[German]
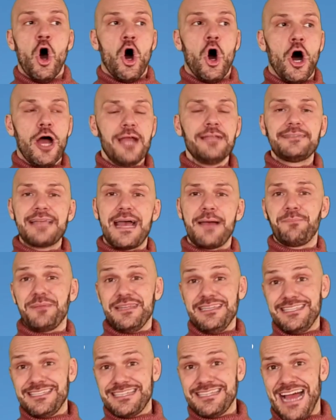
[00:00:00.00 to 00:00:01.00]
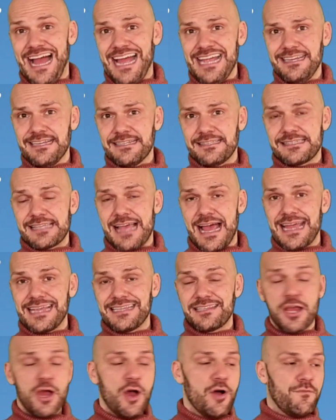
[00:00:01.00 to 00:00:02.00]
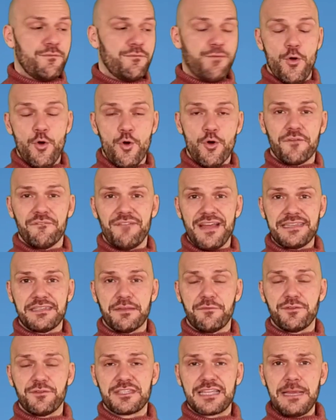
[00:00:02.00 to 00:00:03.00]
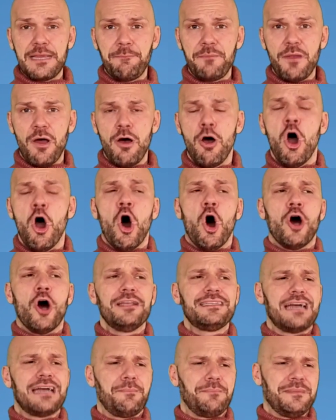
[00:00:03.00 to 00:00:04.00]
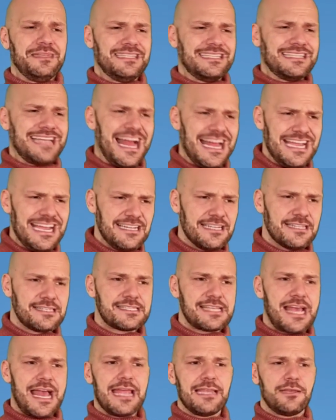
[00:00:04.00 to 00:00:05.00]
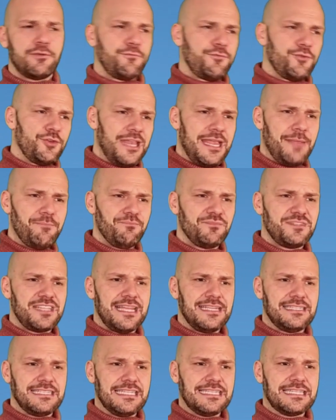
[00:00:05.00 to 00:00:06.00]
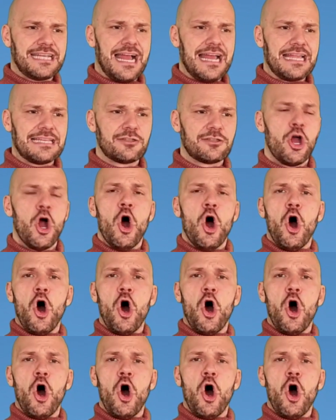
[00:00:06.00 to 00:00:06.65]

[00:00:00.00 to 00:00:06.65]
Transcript: Heute habe ich keine Zeit für irgendwelche Vertriebler, heute habe ich keine Zeit für Nebentätigkeiten,